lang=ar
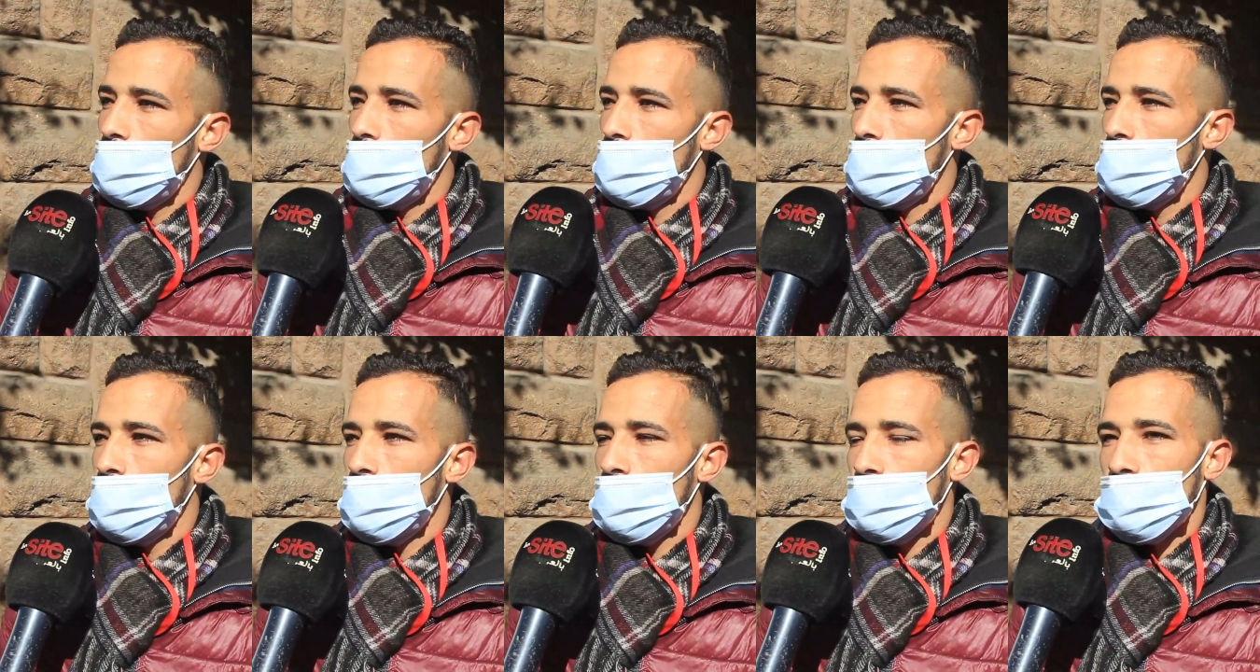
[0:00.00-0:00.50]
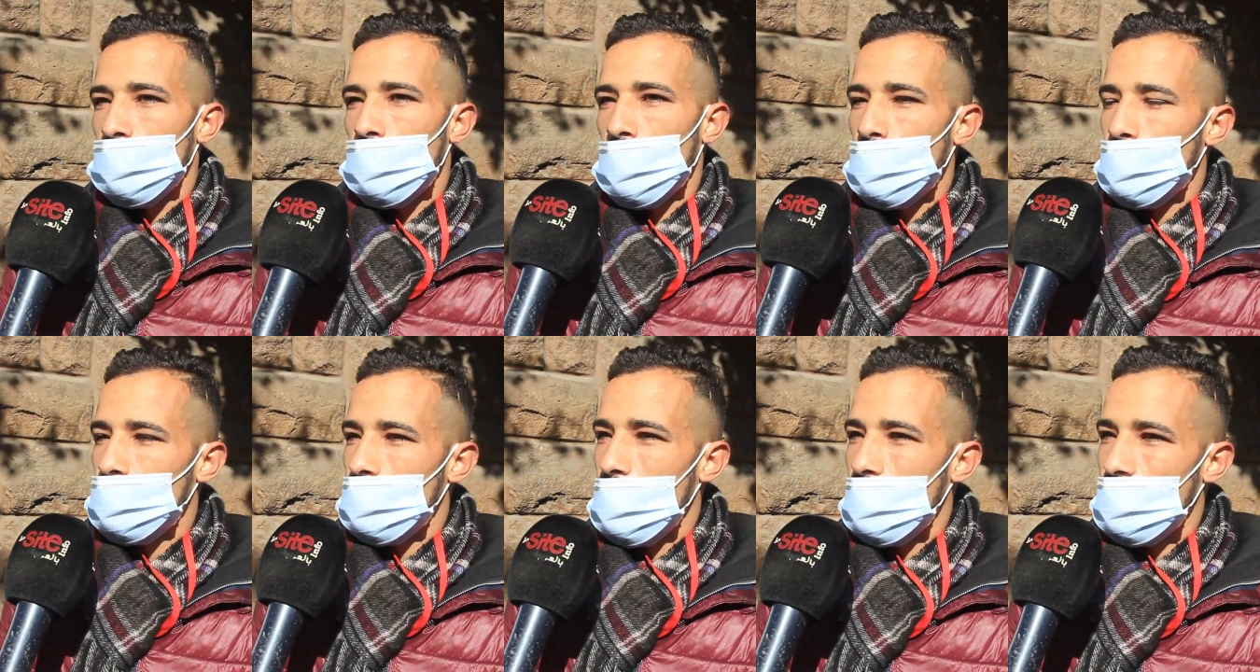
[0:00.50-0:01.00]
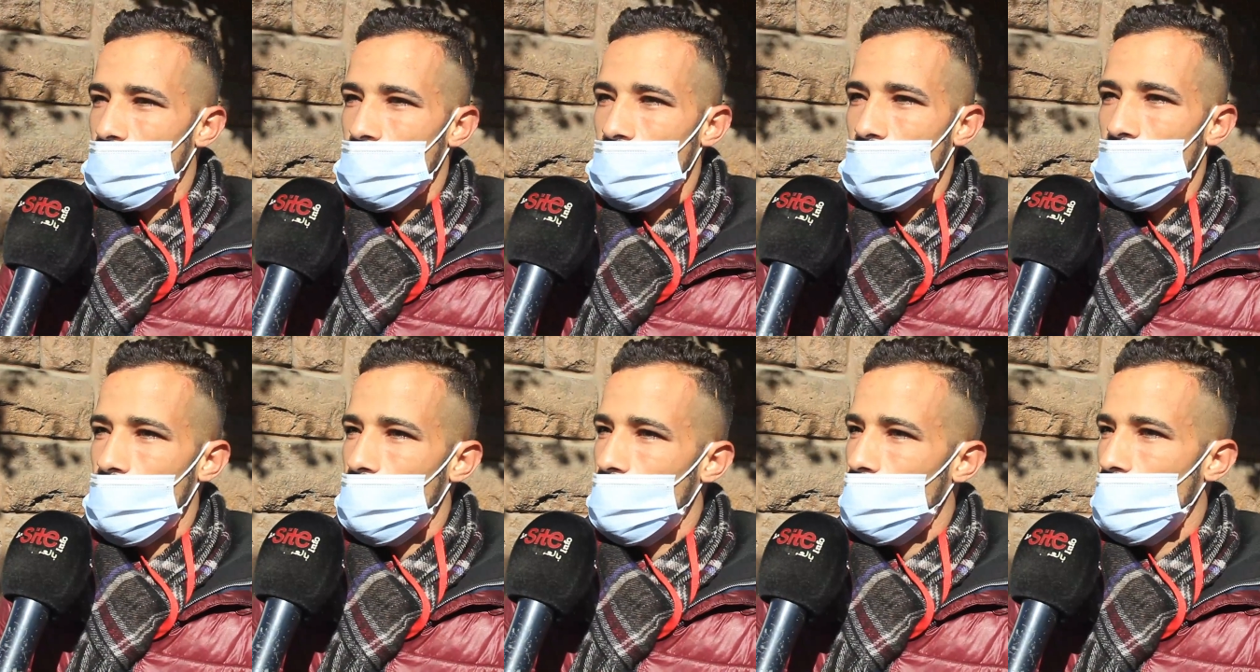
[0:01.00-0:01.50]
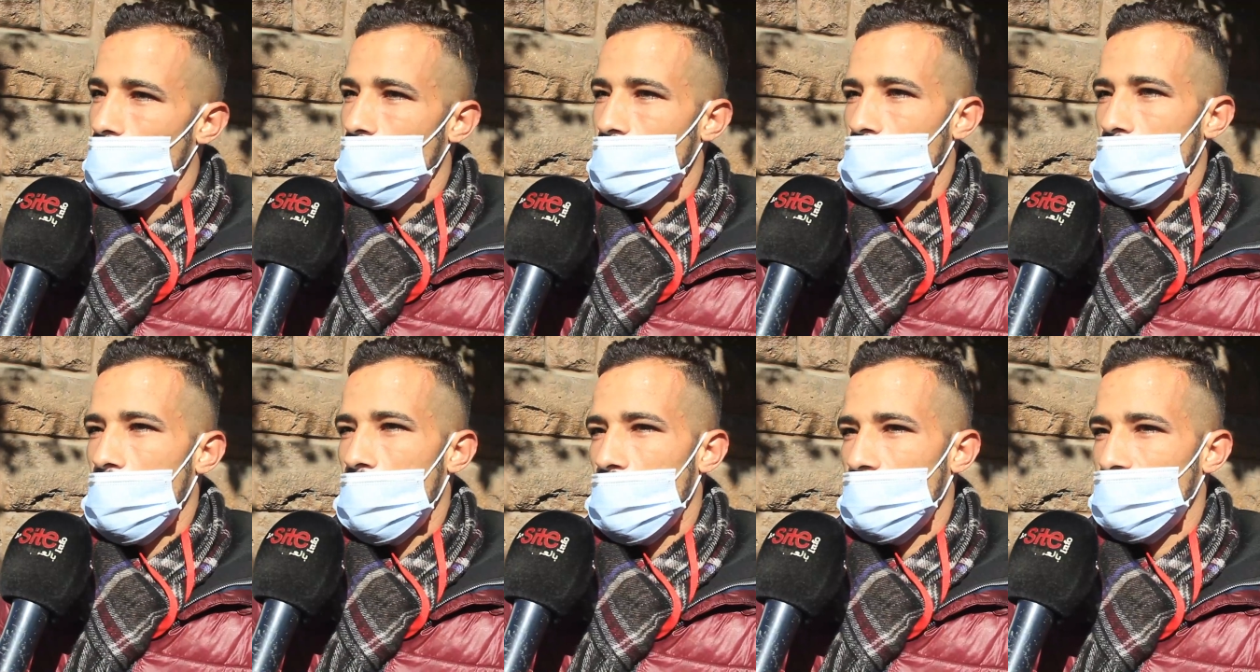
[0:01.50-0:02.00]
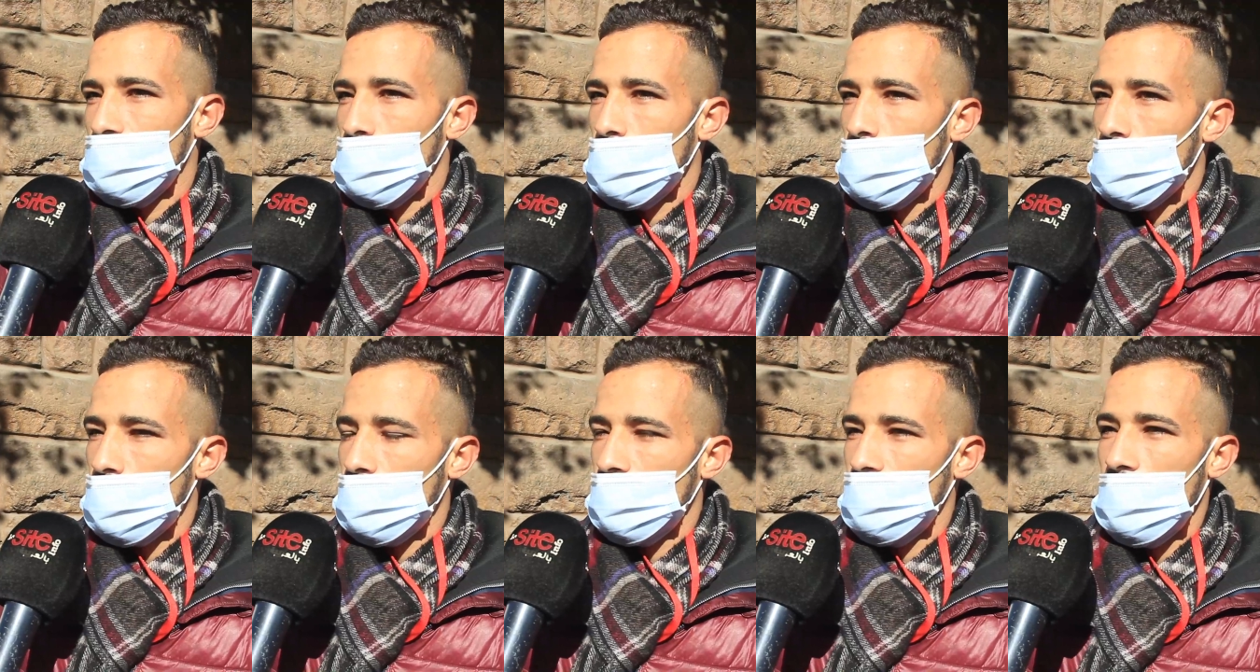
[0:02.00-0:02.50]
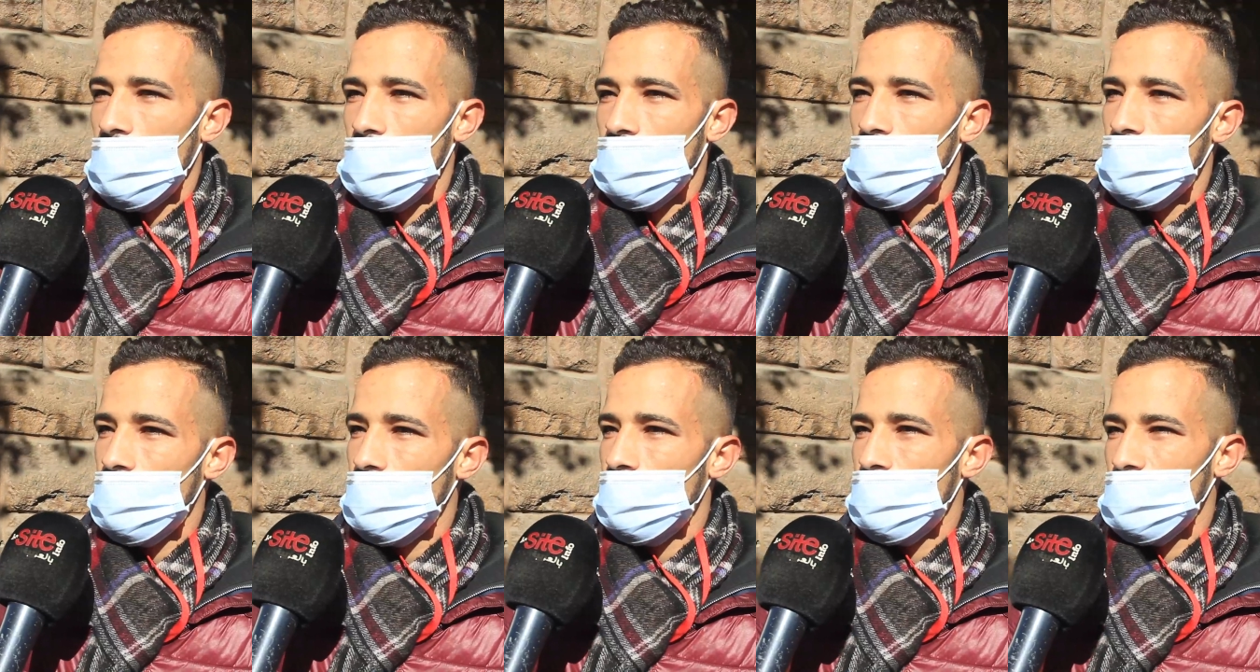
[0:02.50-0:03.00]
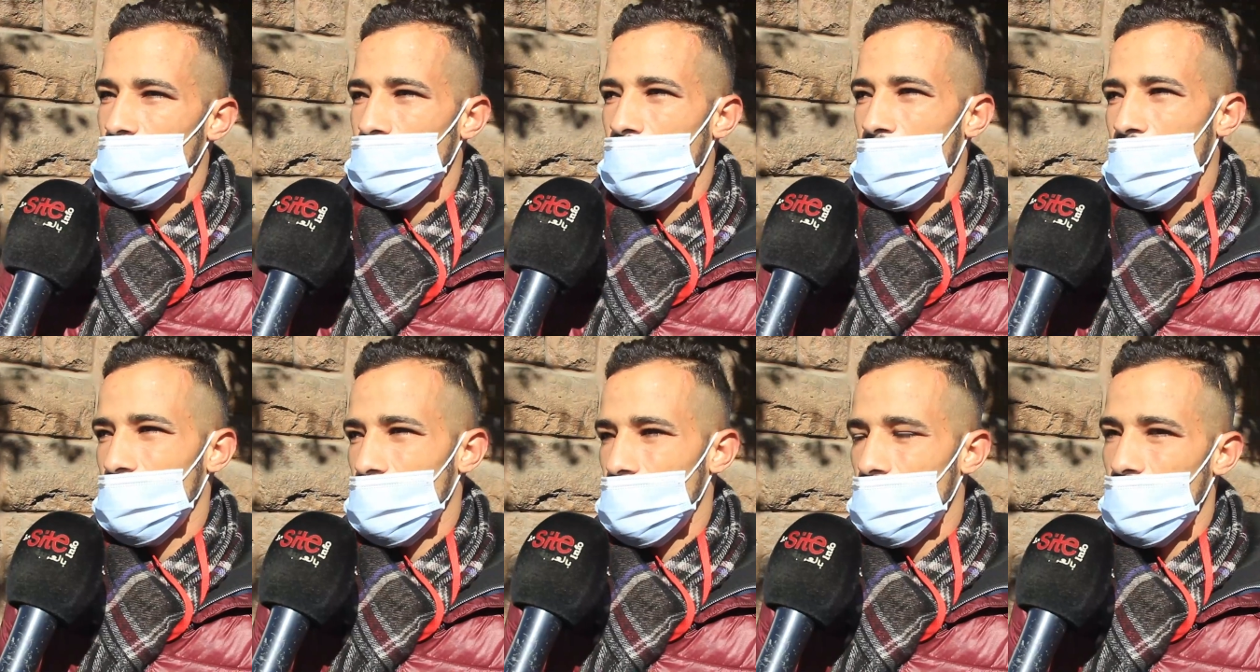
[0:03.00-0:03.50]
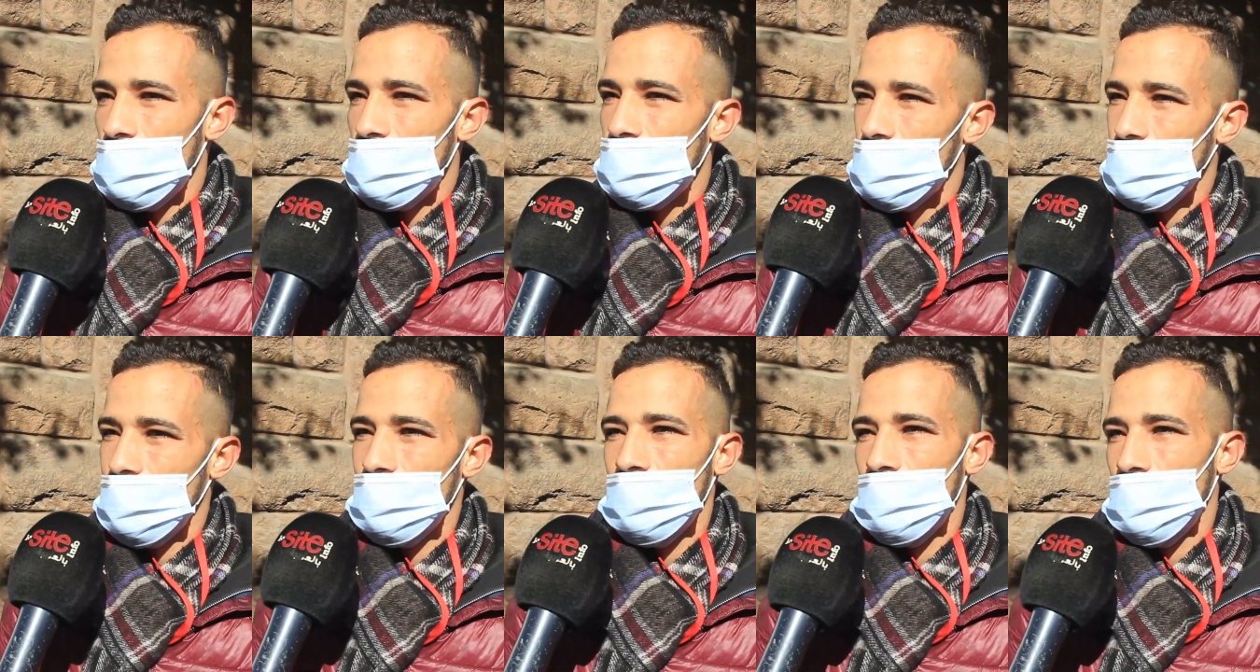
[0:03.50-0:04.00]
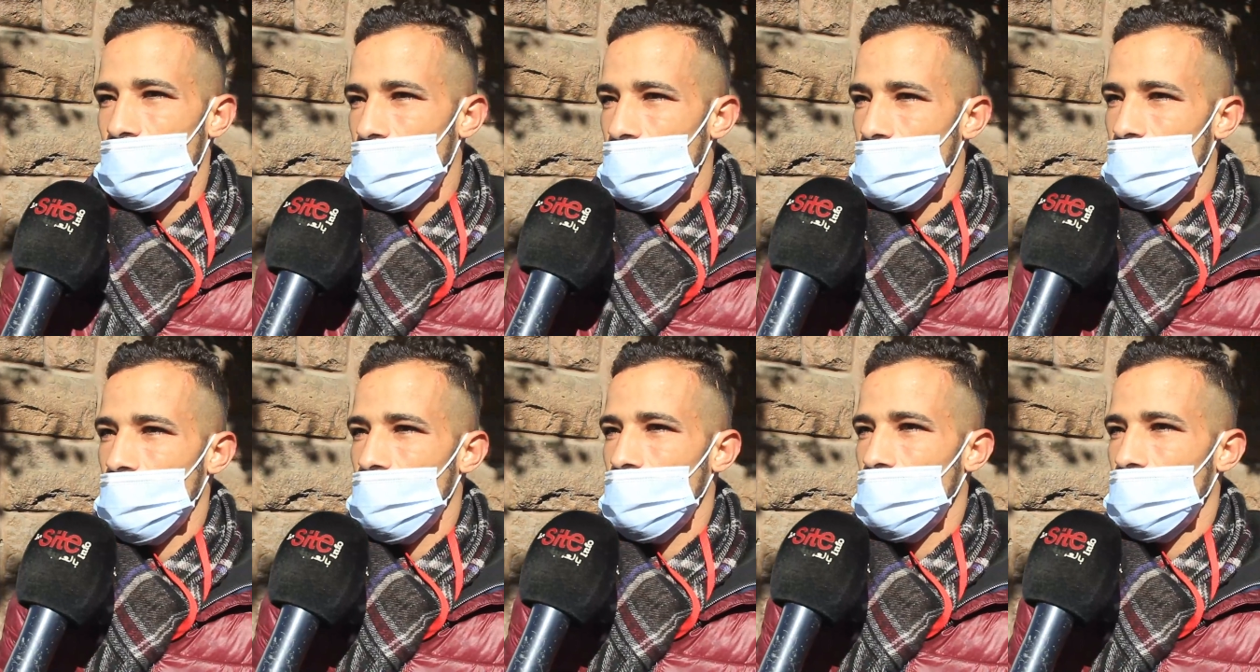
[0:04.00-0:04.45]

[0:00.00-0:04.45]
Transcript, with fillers: والضغوطات ديال راك عارف الظروف العائليه ما سمحتش لي باش ن...